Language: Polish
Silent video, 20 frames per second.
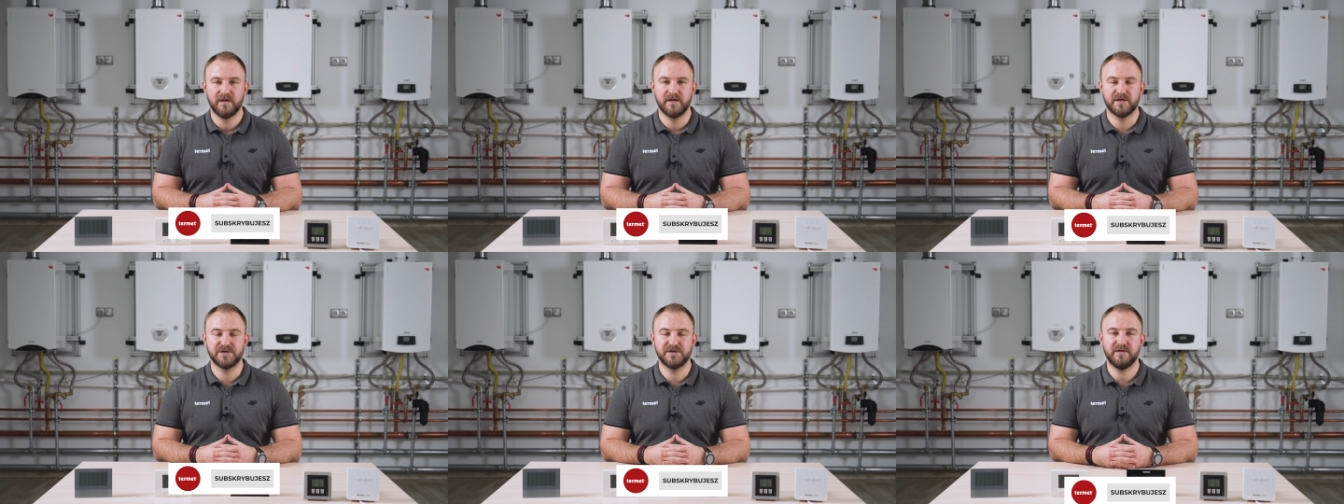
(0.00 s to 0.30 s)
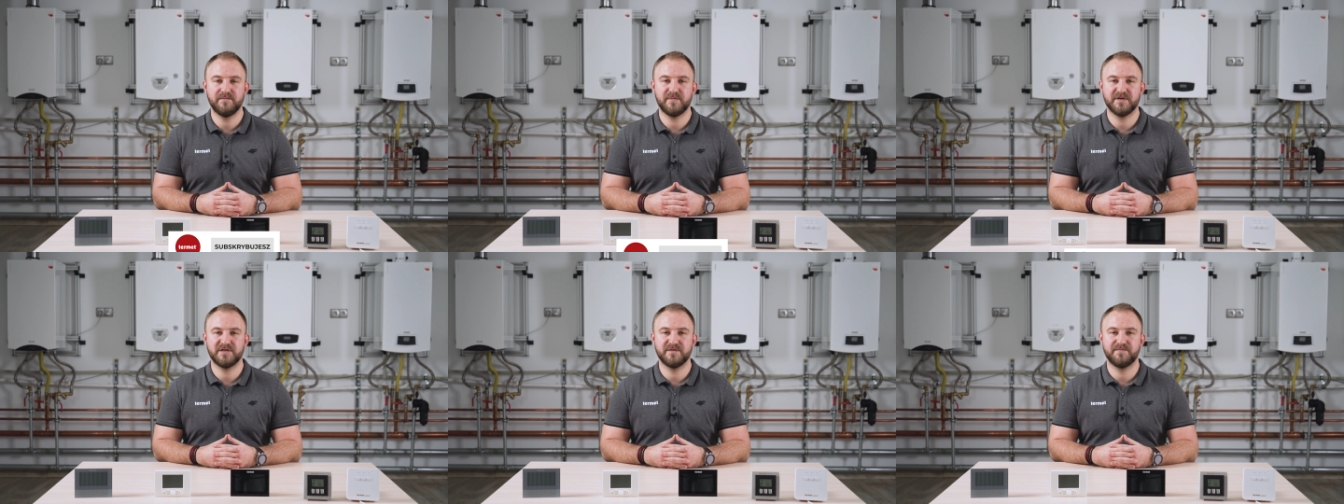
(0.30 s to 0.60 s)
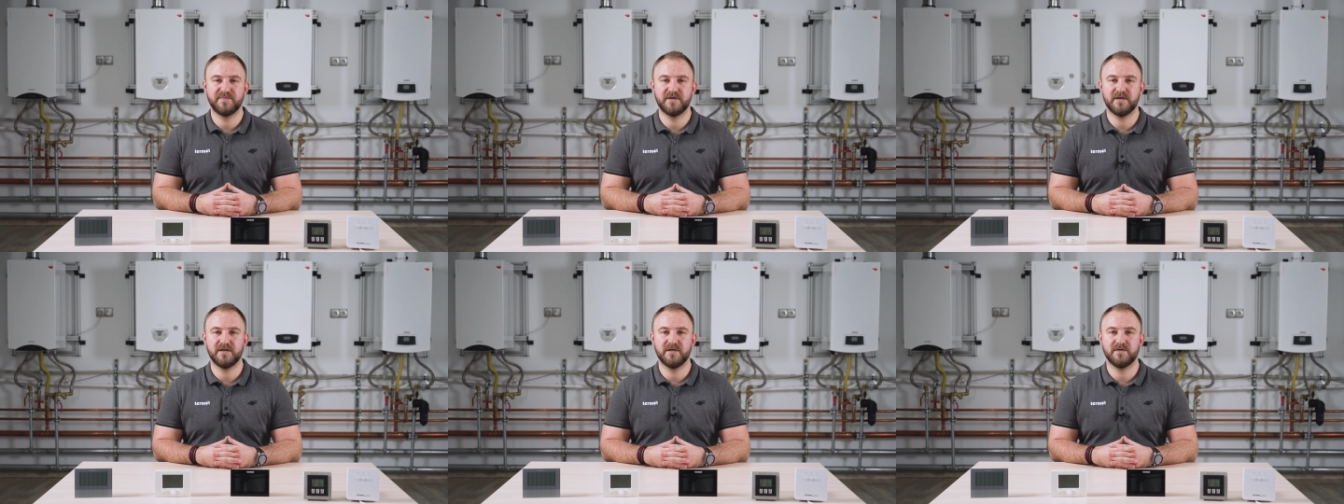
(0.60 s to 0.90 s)
Jeżeli
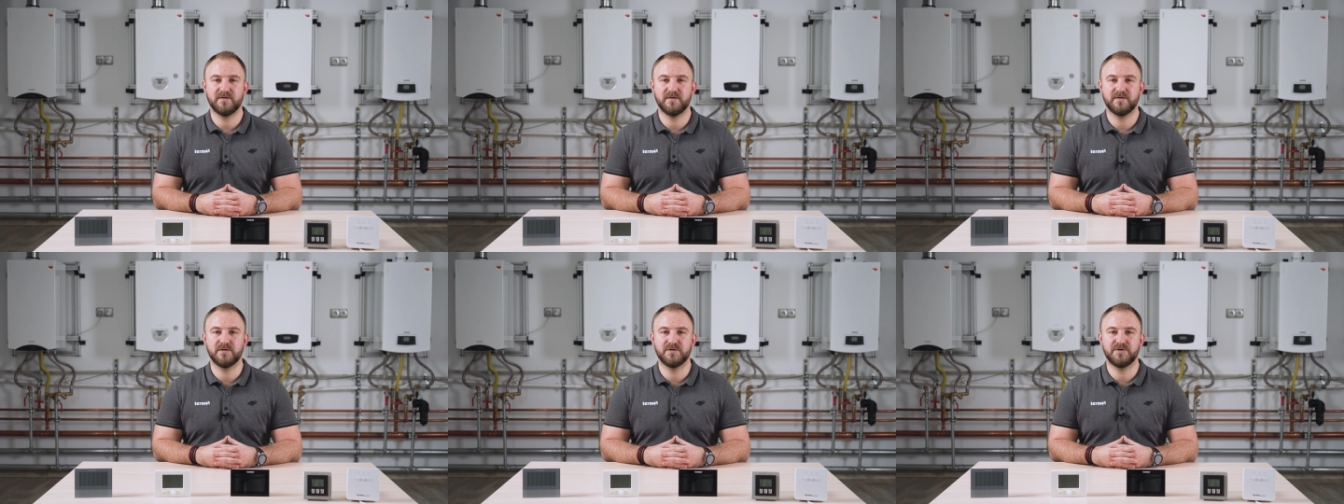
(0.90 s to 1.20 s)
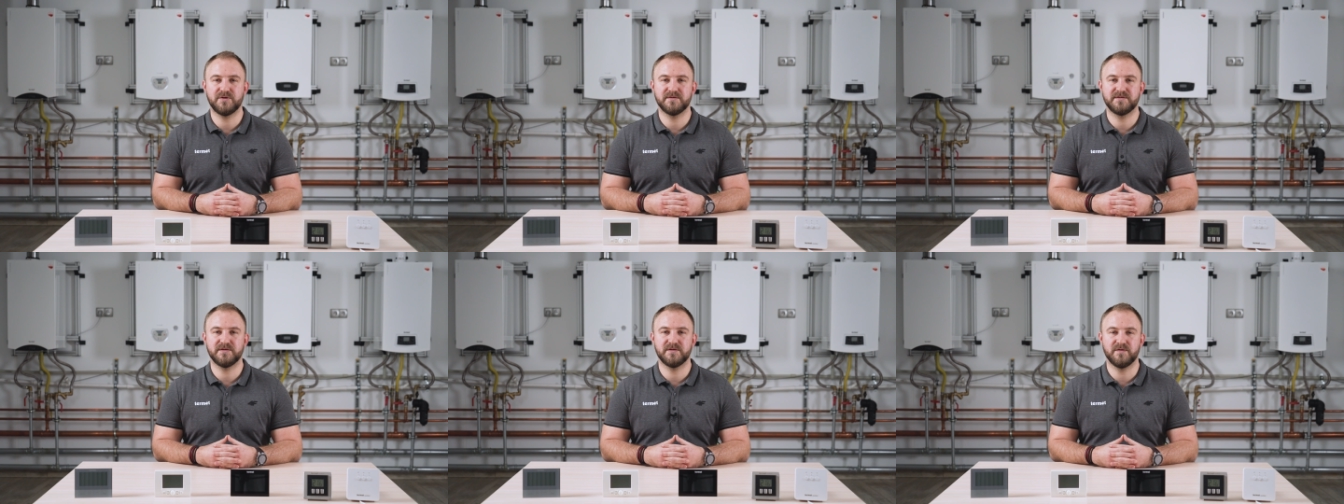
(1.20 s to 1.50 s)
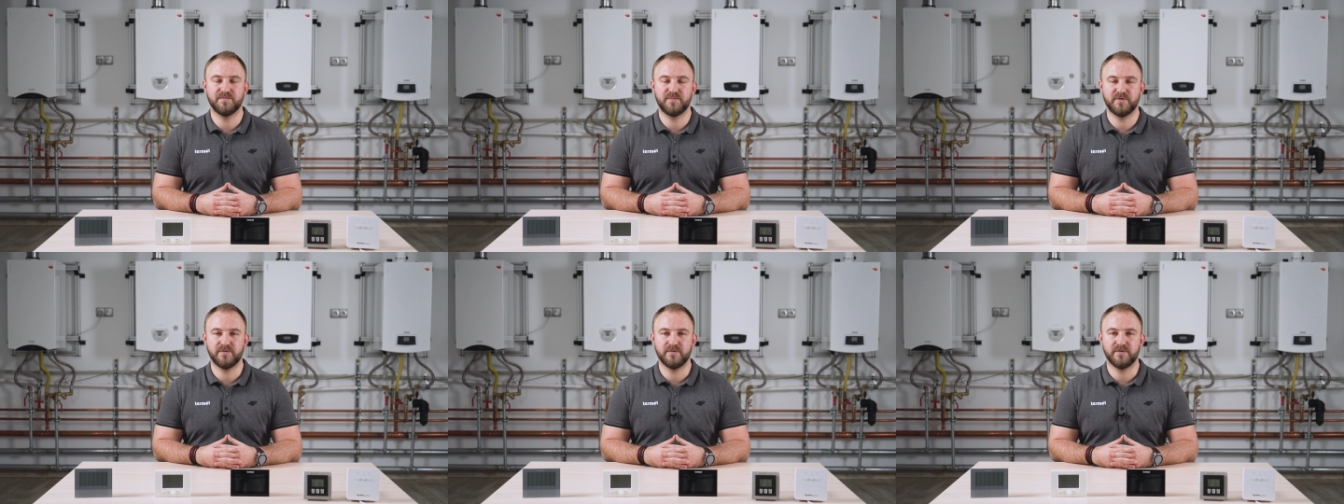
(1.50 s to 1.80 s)
macie pytania dotyczące
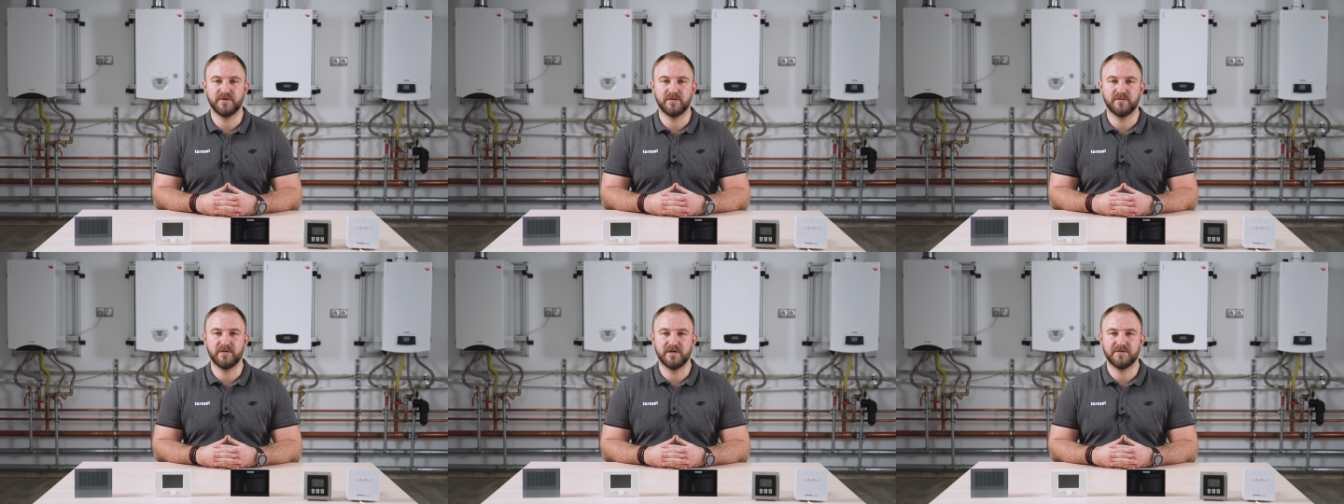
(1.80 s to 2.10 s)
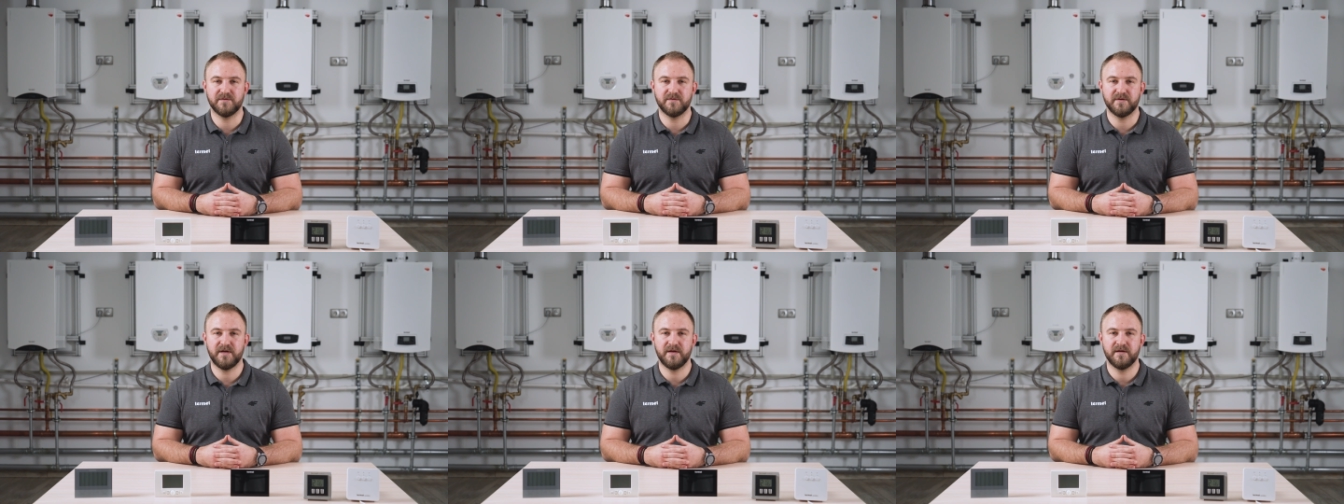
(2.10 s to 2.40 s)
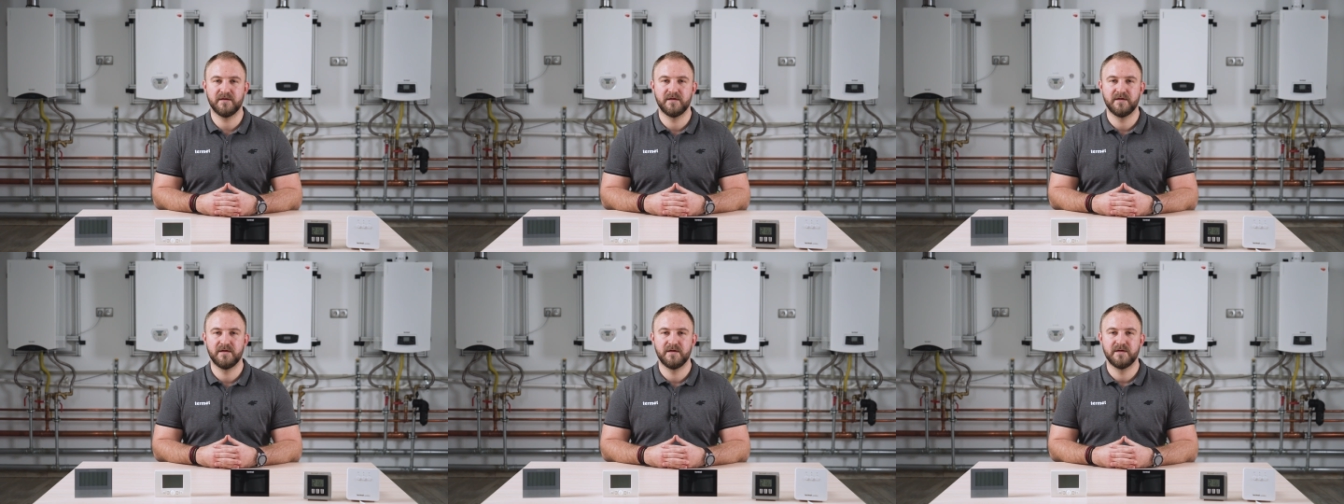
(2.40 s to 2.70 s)
doboru
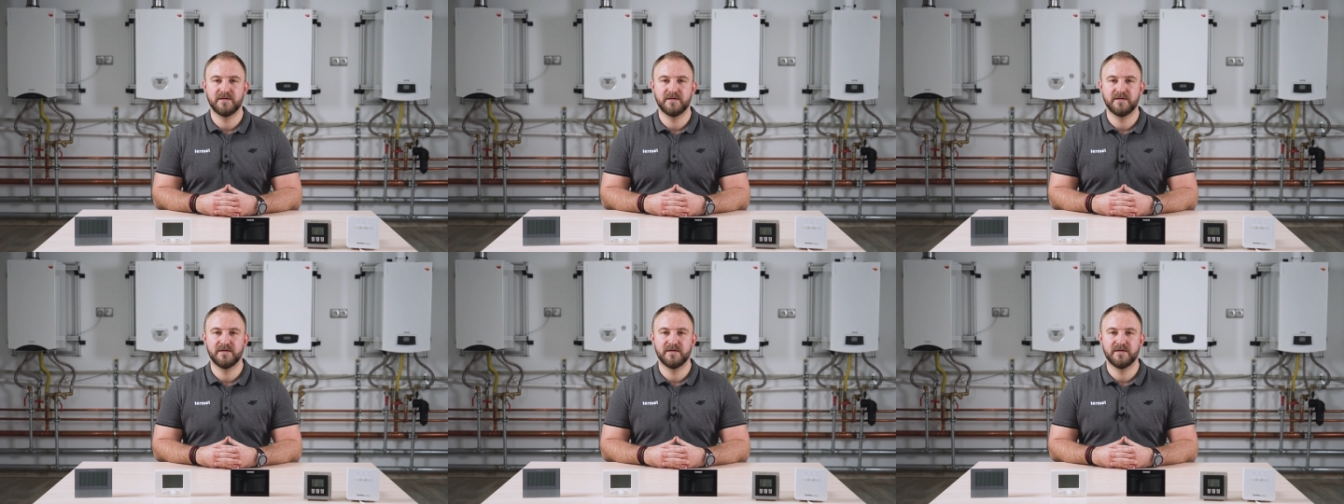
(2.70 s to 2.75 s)
regulatora,